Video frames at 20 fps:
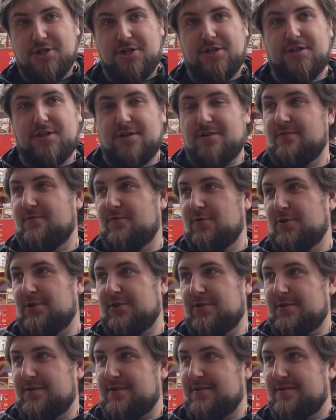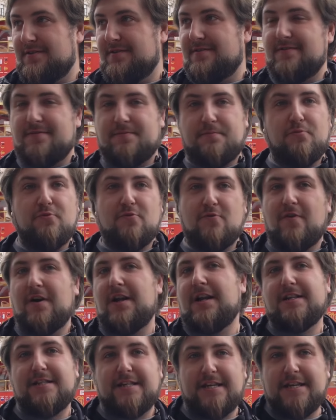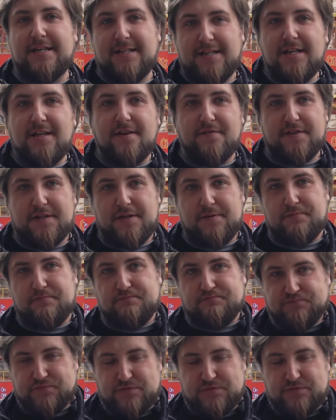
жить вот буквально таки на Невском.